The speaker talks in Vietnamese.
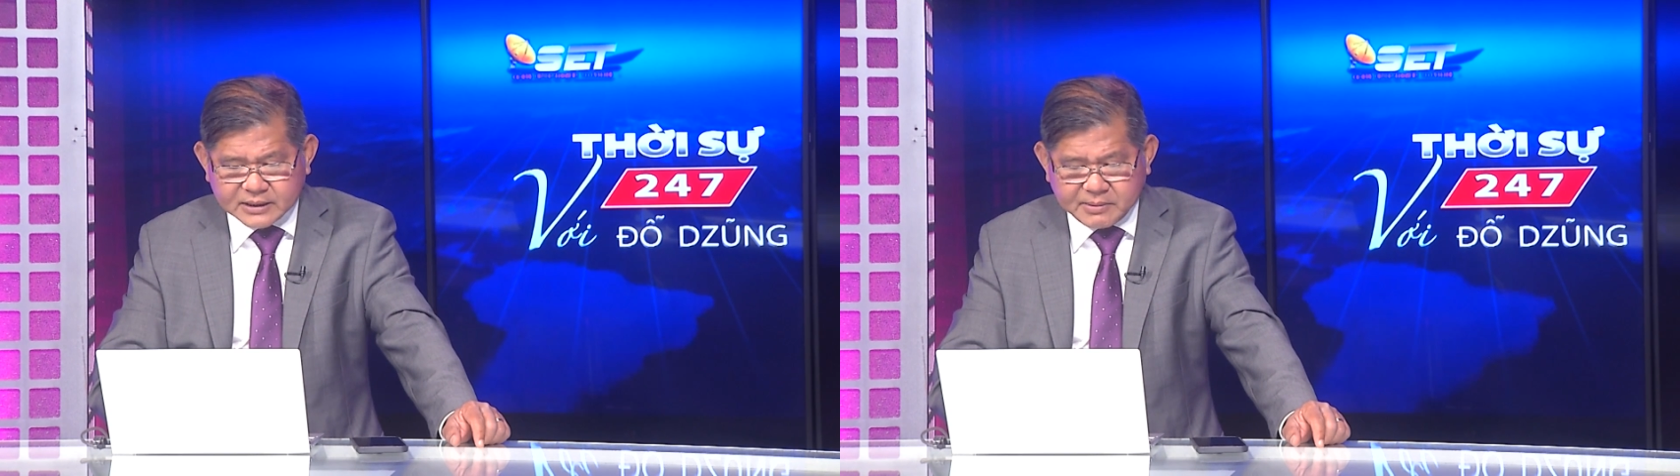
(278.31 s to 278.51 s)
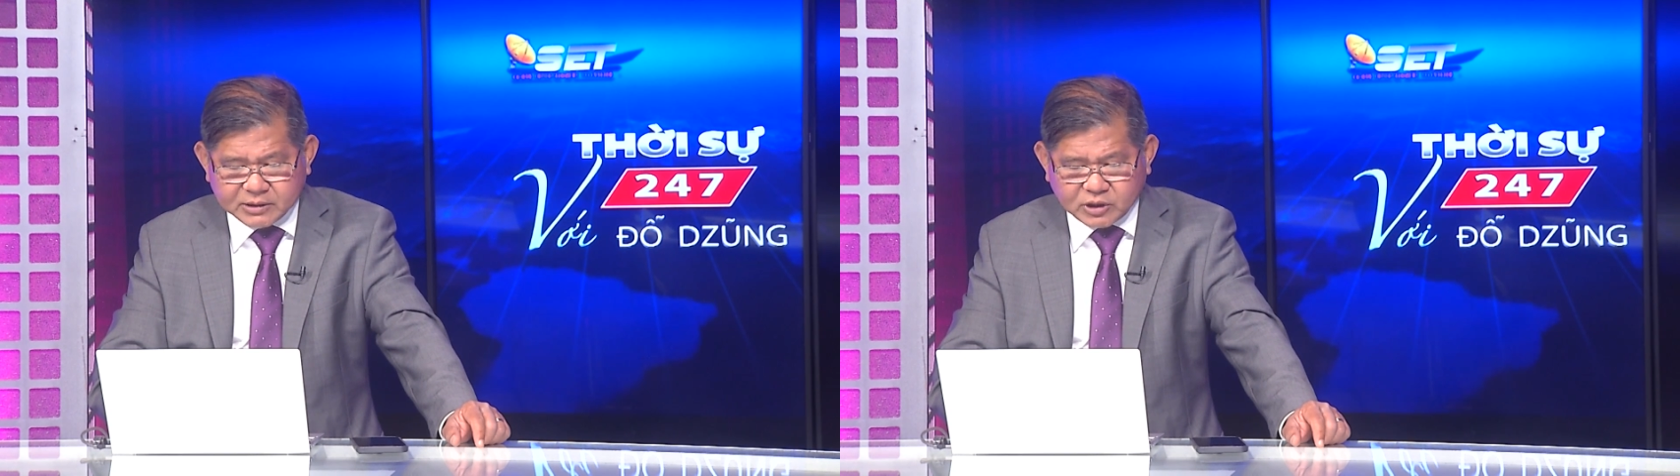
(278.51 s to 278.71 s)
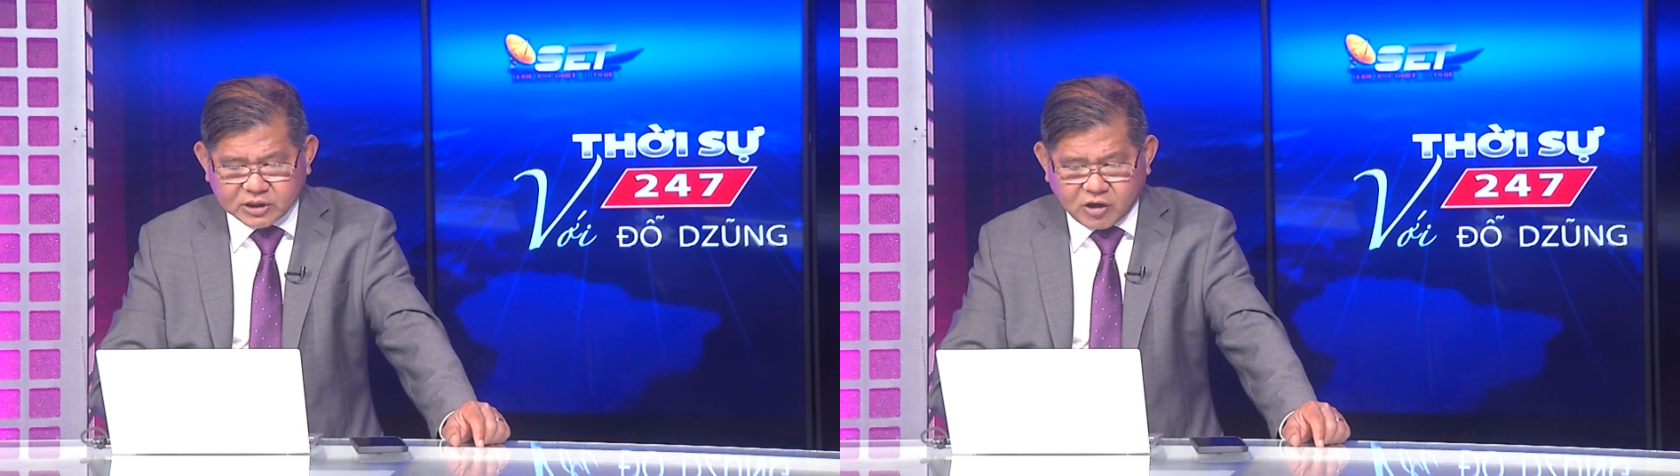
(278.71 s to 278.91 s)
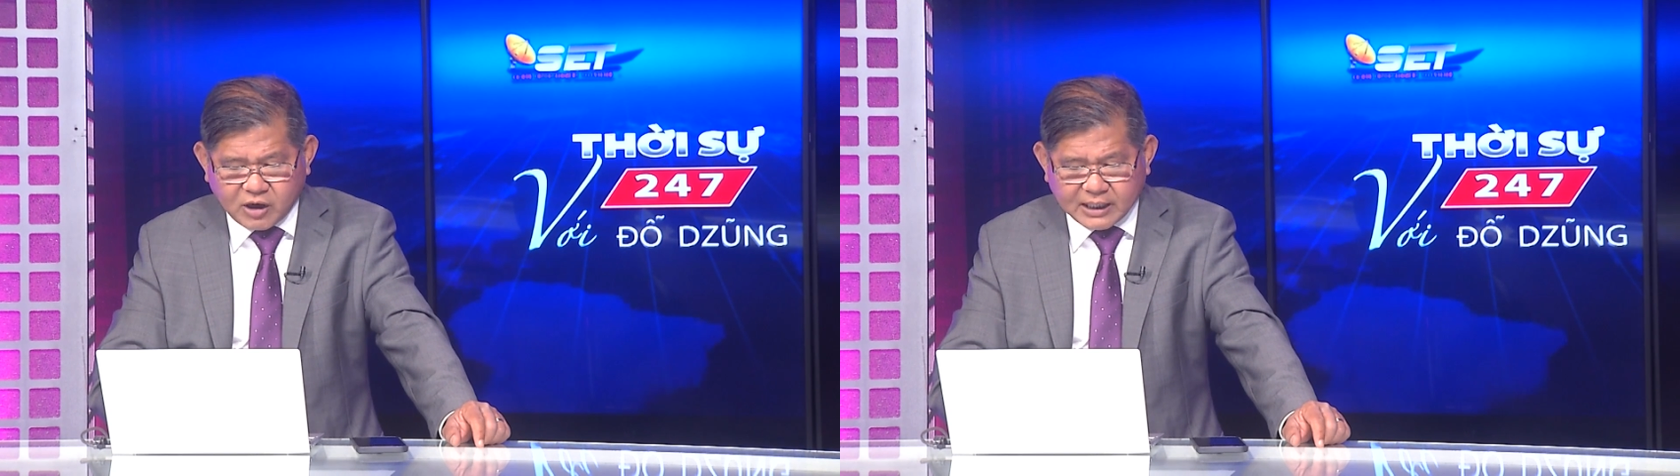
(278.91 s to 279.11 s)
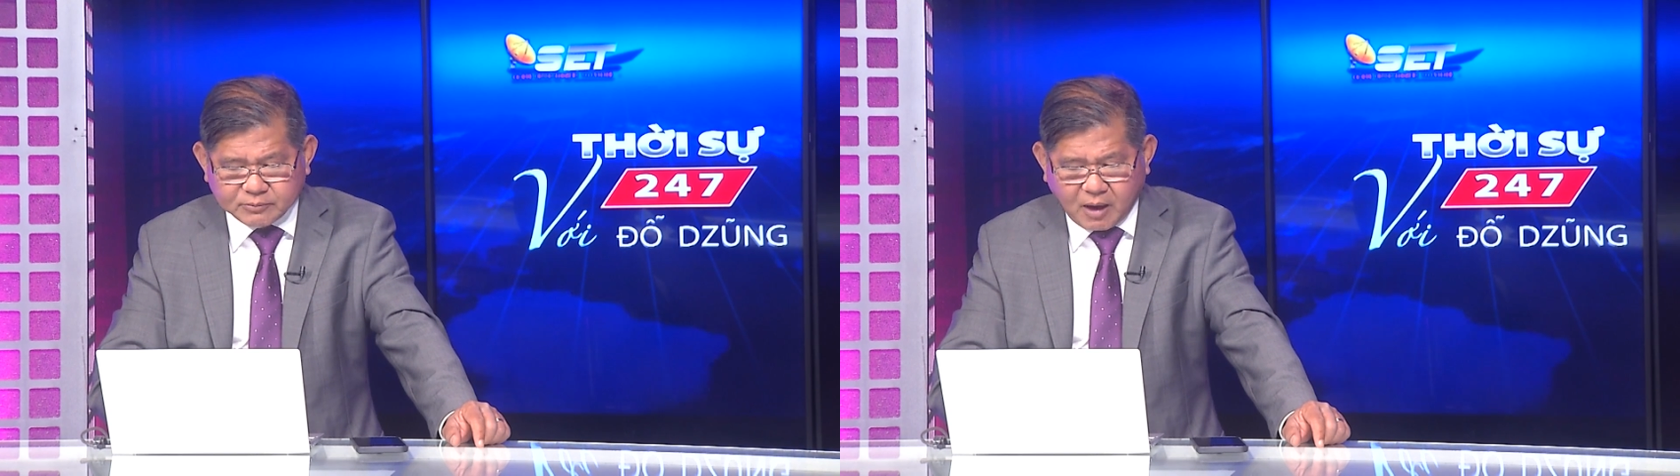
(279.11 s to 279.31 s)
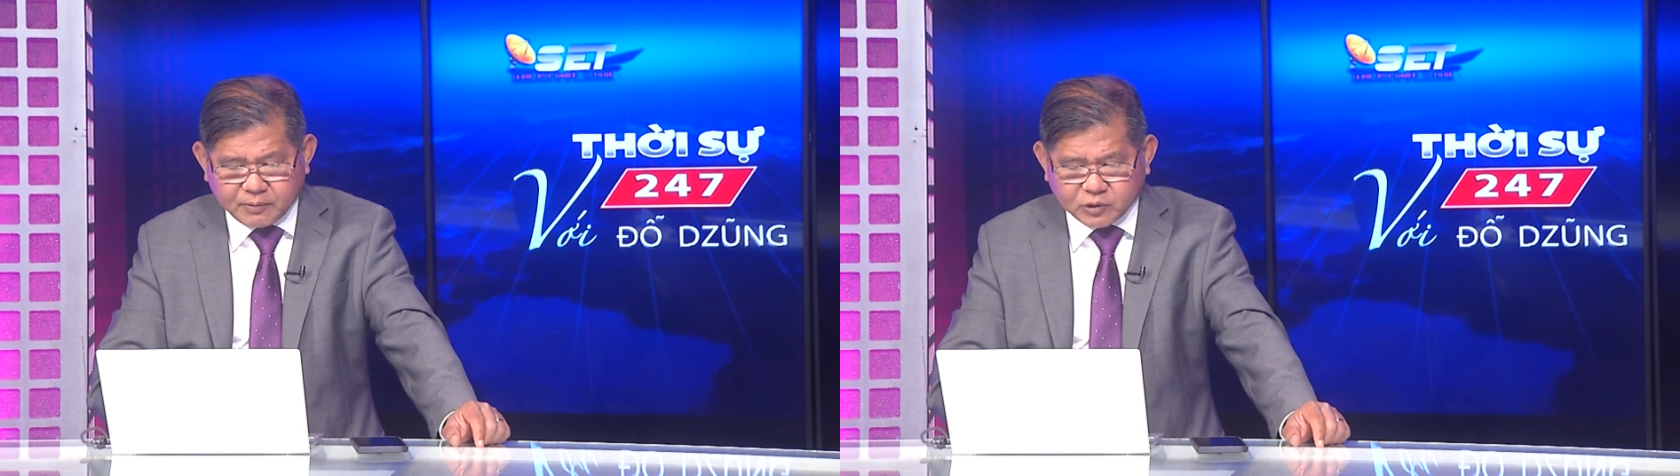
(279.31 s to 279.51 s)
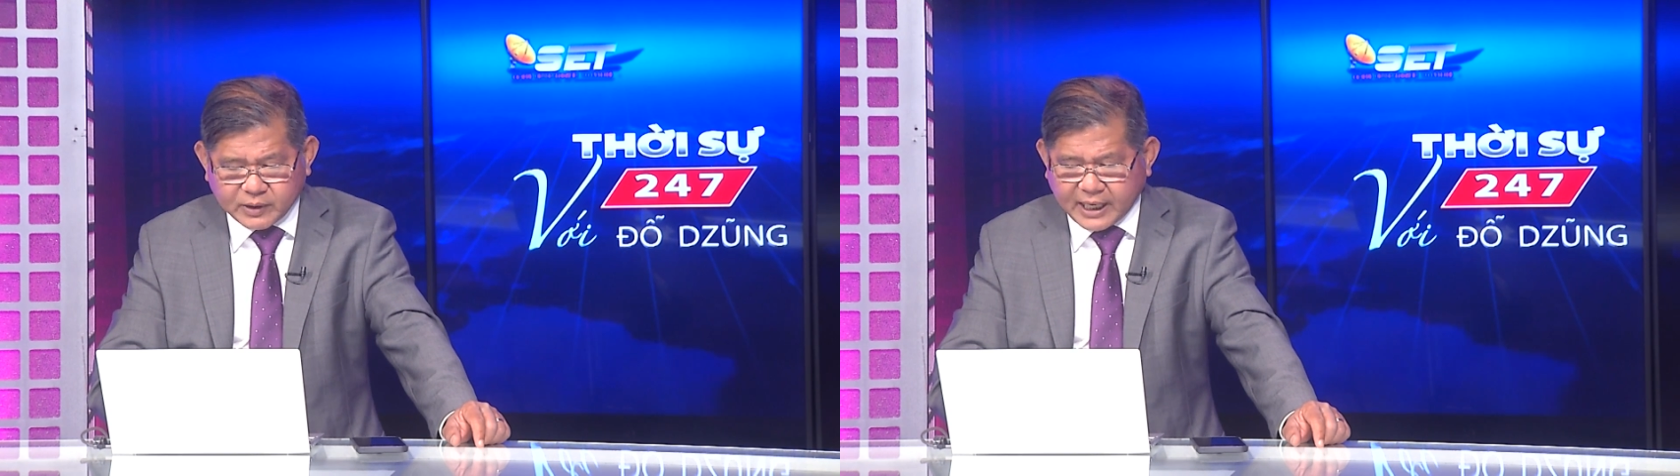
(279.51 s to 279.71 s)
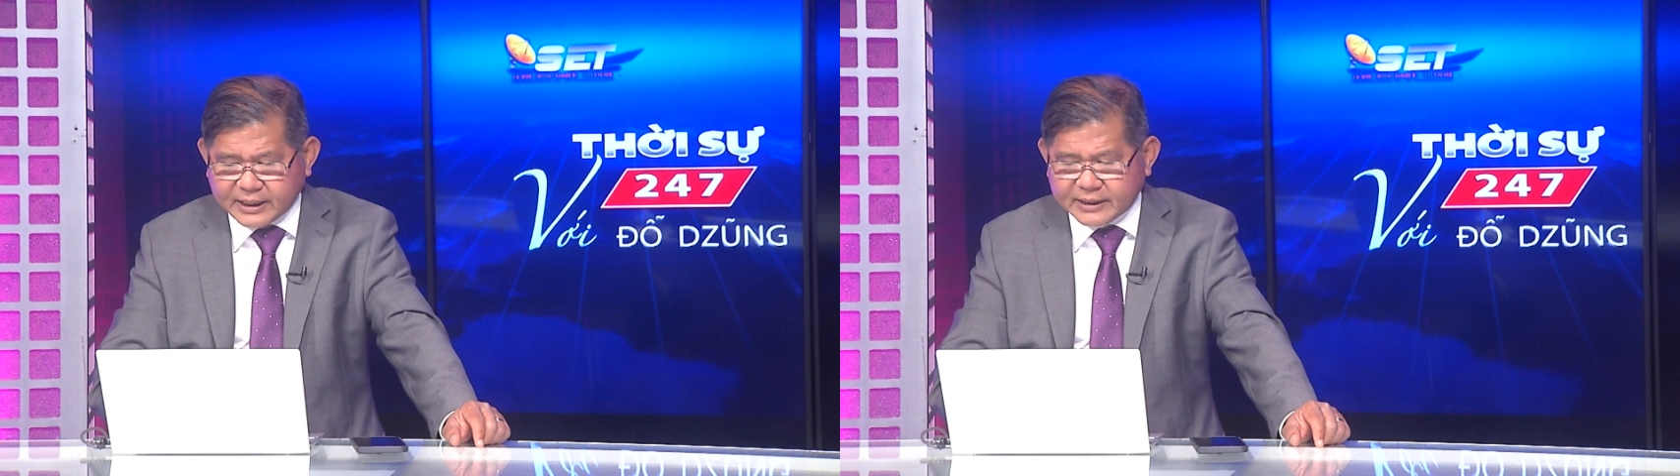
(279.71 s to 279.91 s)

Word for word: Xin mời kỹ thuật cho coi cái laptop của tôi cái.